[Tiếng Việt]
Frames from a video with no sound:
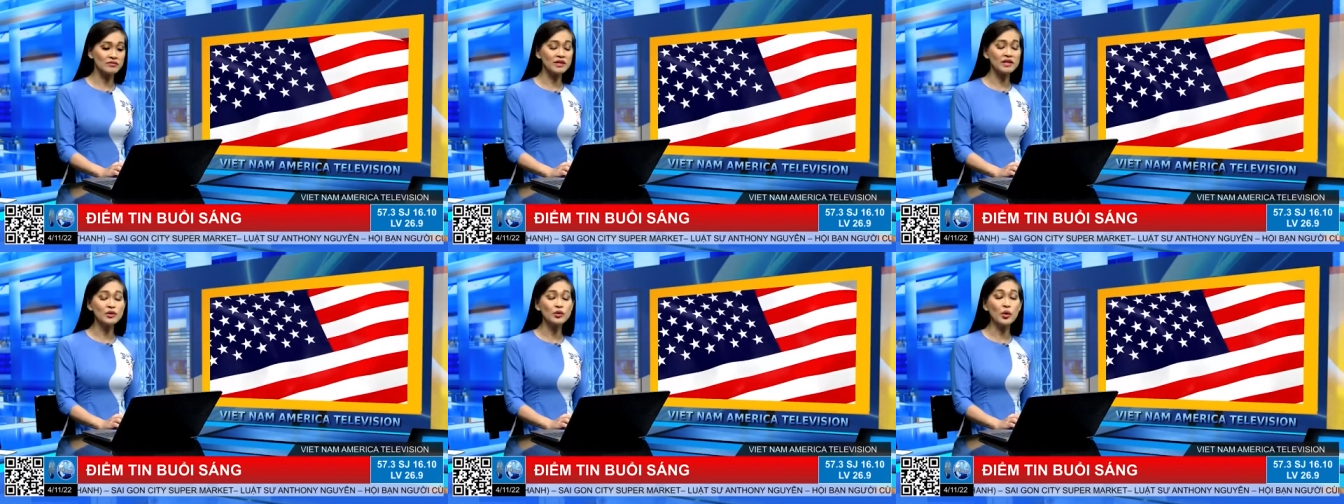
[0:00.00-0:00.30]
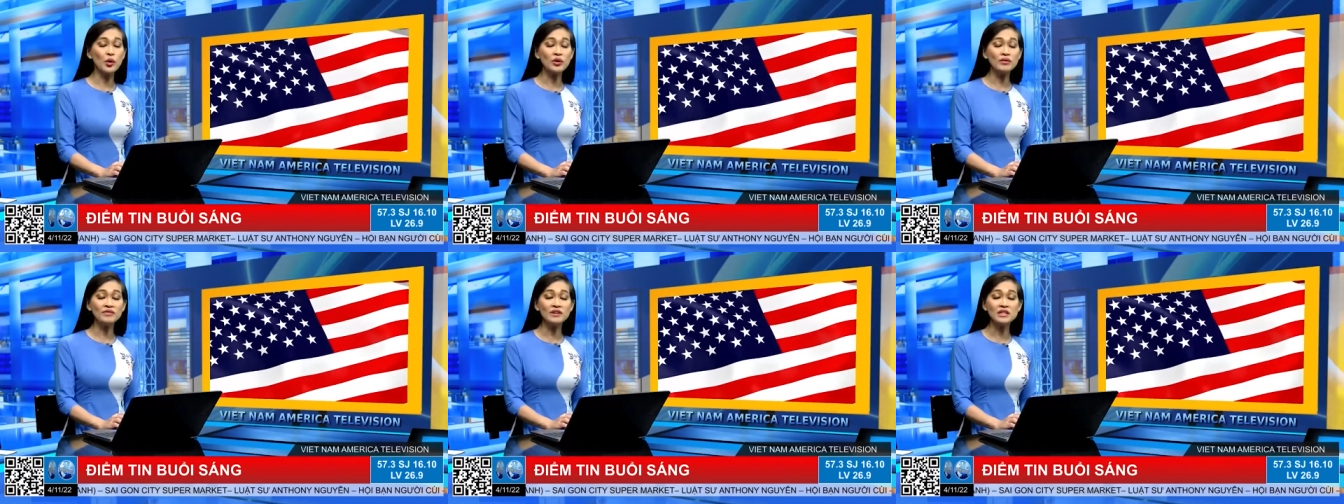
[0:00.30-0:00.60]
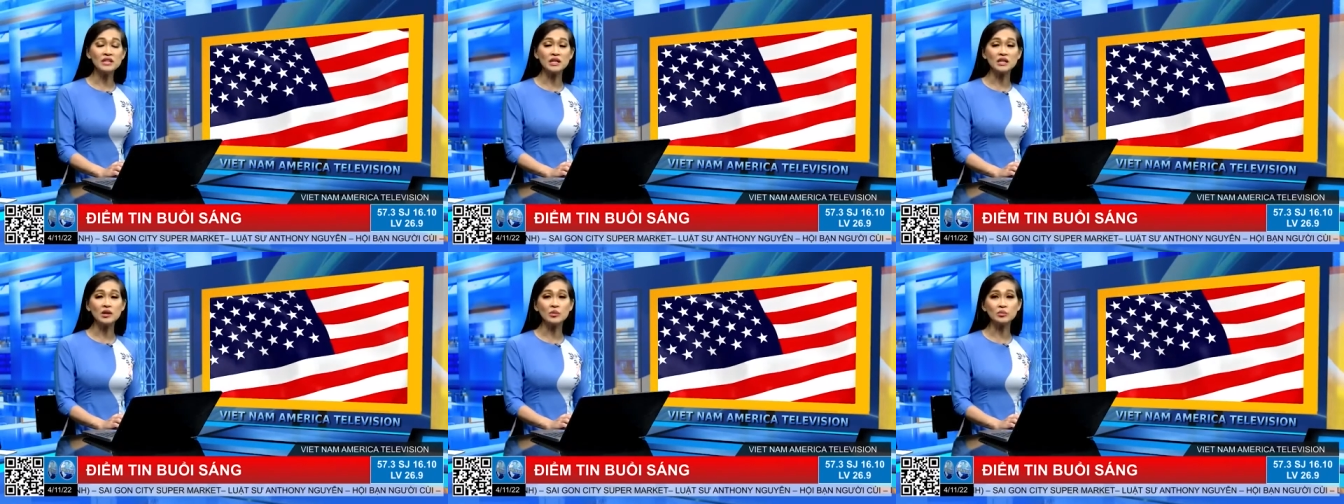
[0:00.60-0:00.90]
với đối
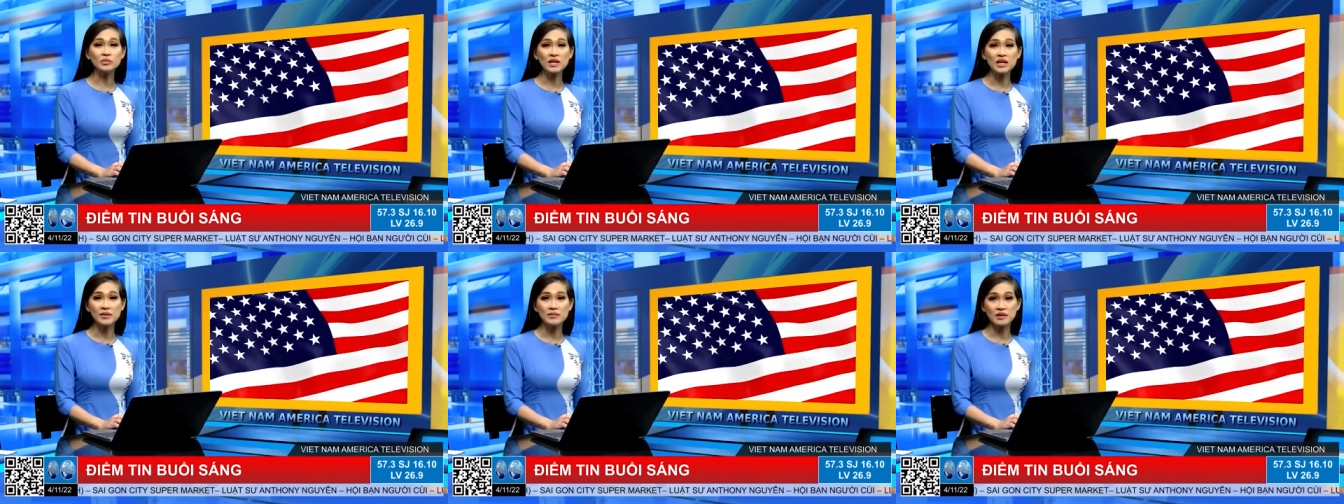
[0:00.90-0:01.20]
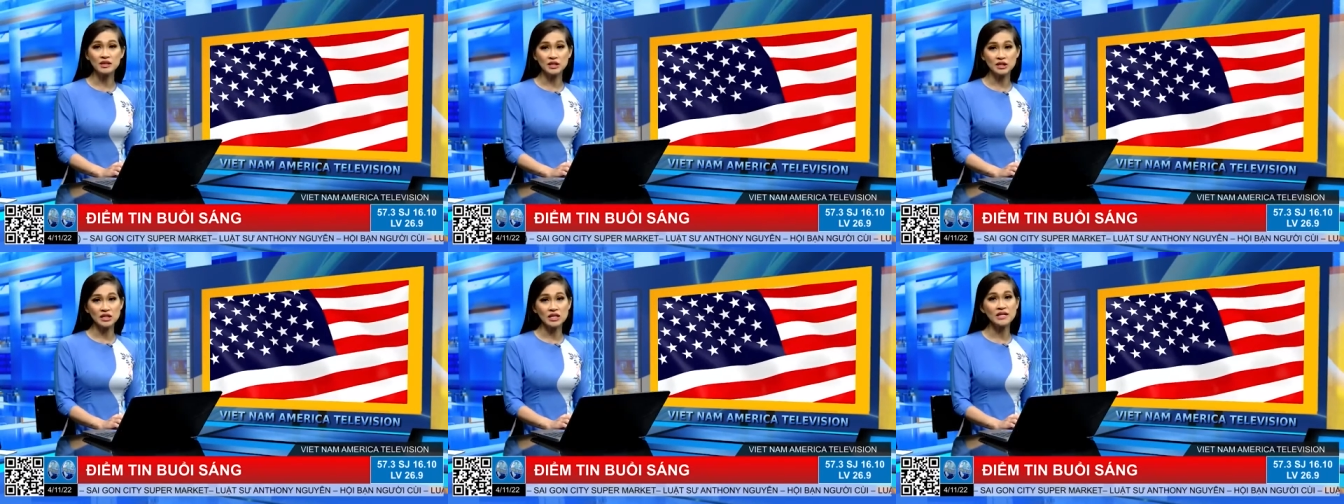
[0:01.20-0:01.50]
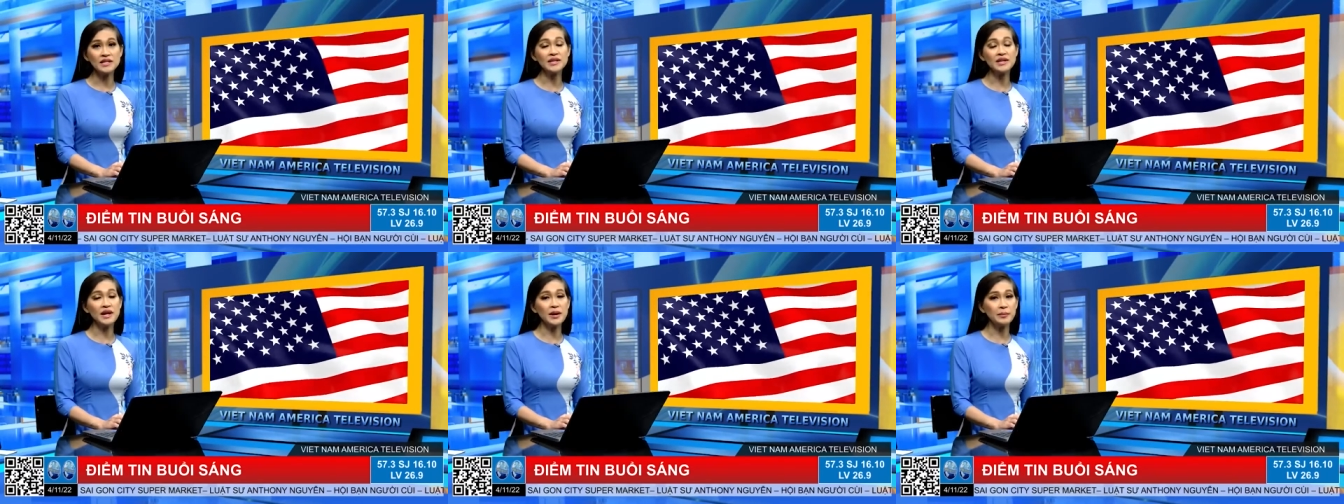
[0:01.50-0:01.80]
với những công ty mà
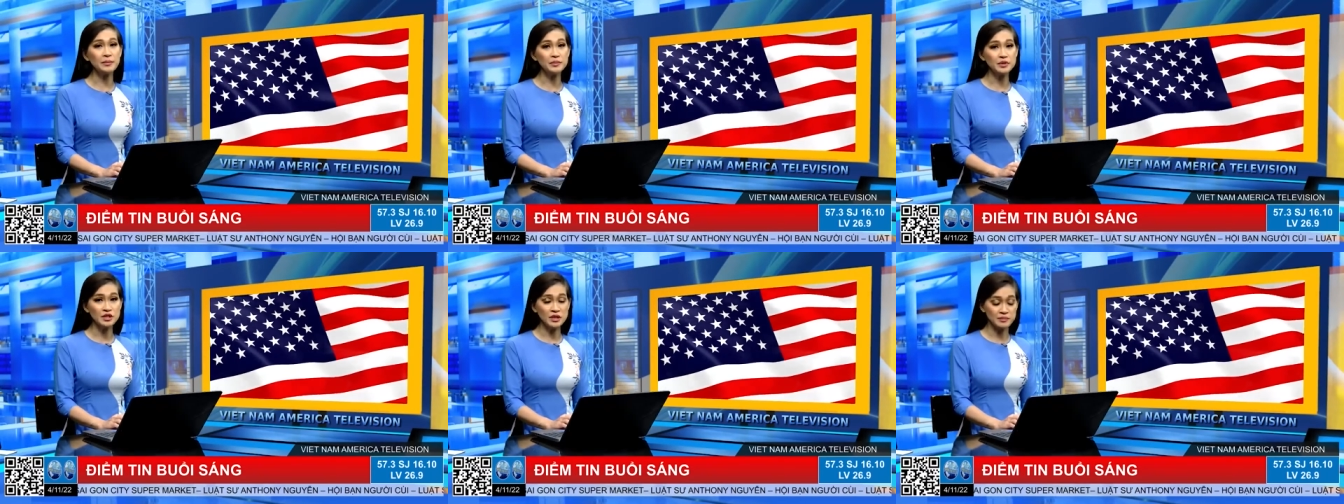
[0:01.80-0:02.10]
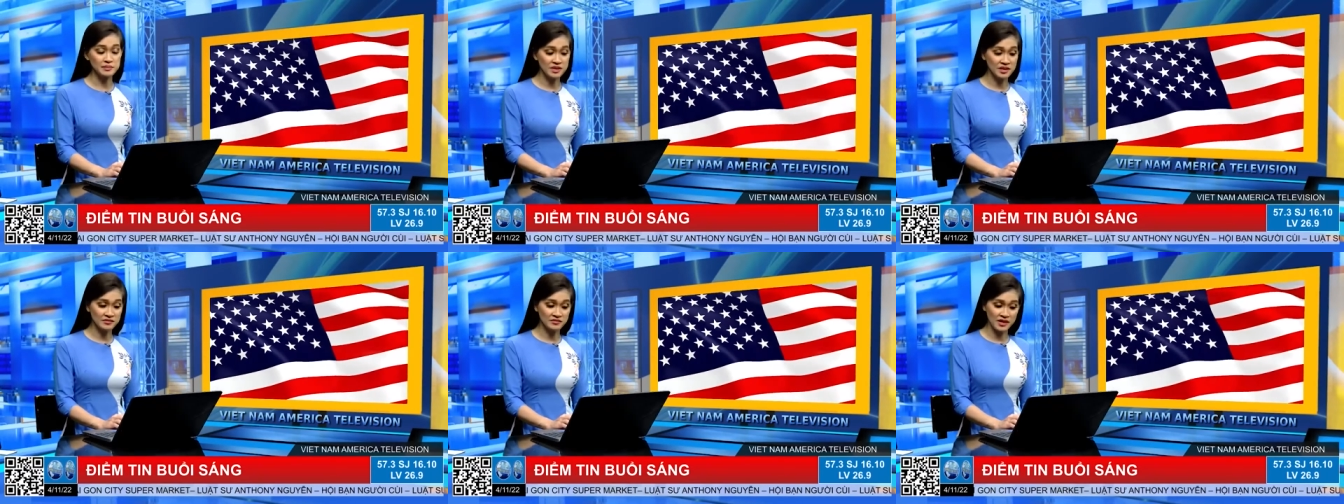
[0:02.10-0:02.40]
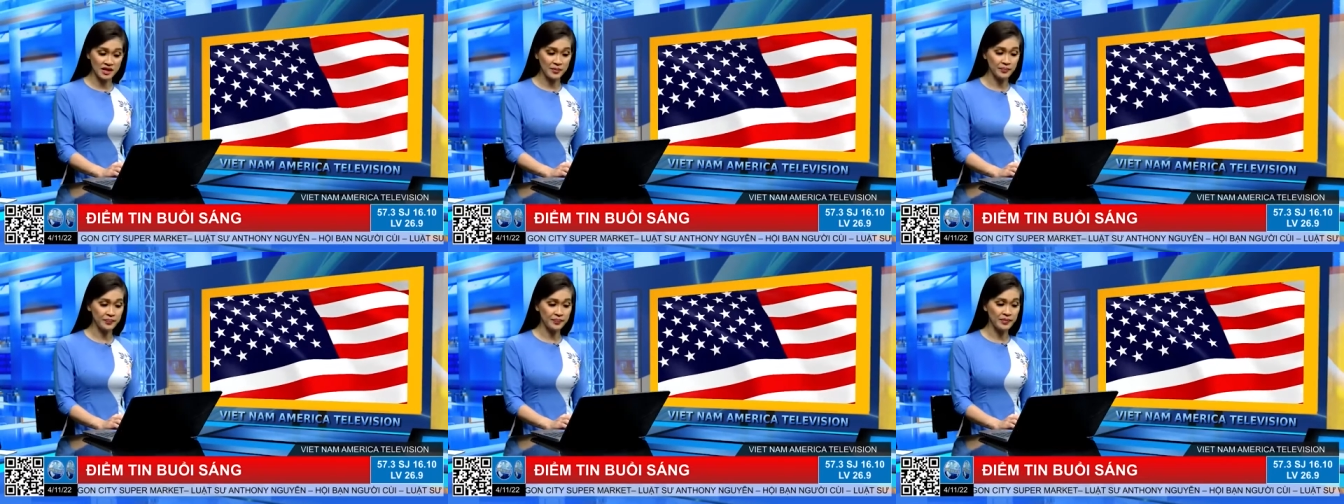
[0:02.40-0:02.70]
trên 500 nhân
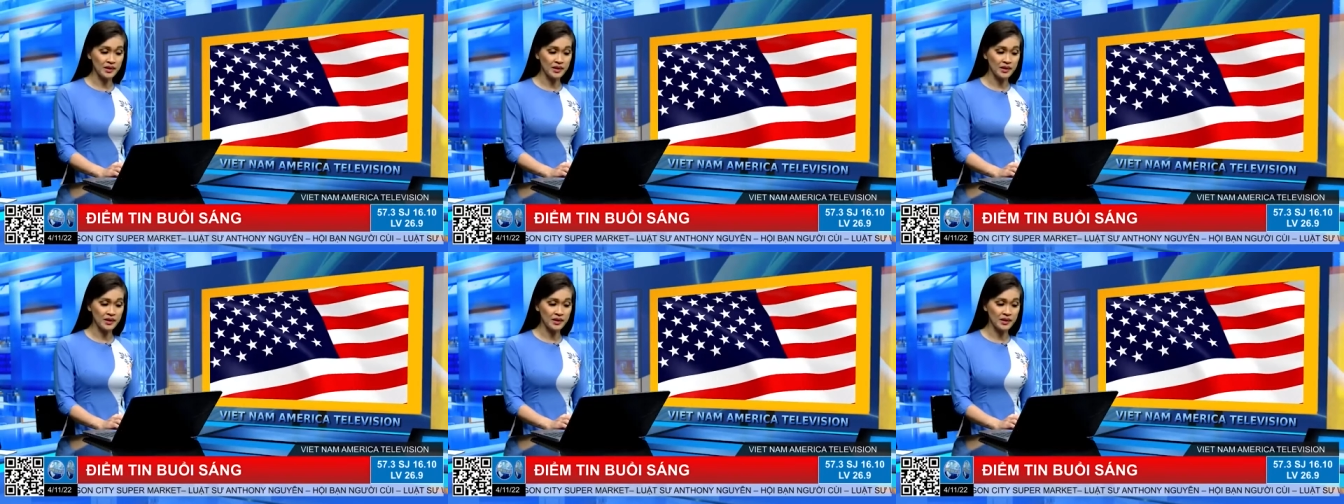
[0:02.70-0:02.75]
viên.